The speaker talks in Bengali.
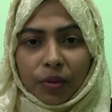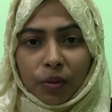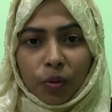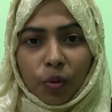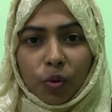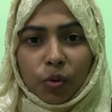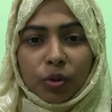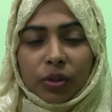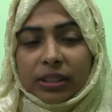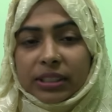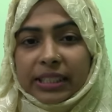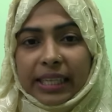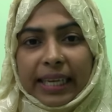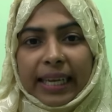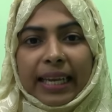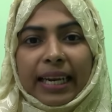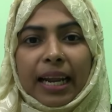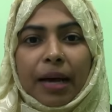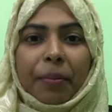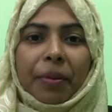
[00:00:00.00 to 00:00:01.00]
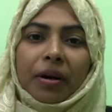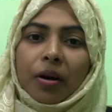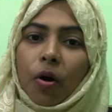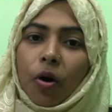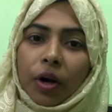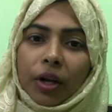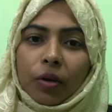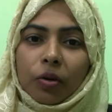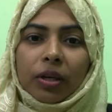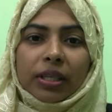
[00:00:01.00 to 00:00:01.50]
তো দেখেন আমার
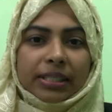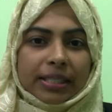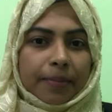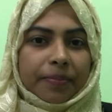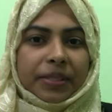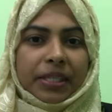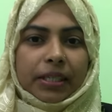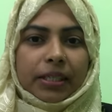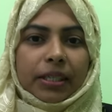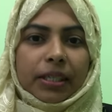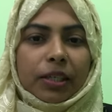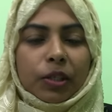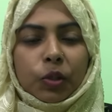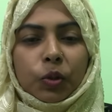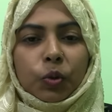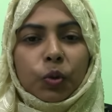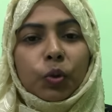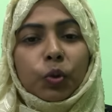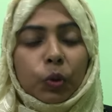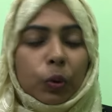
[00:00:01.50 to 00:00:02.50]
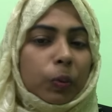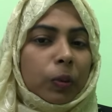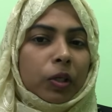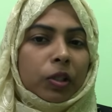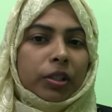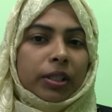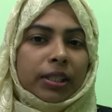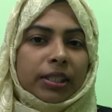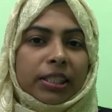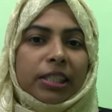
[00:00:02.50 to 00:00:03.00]
অনেকগুলো সাবজেক্টেই কিন্তু
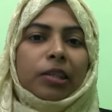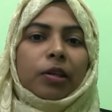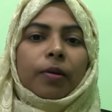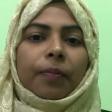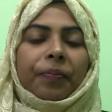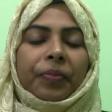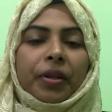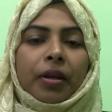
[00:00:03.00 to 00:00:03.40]
দুর্বলতা ছিল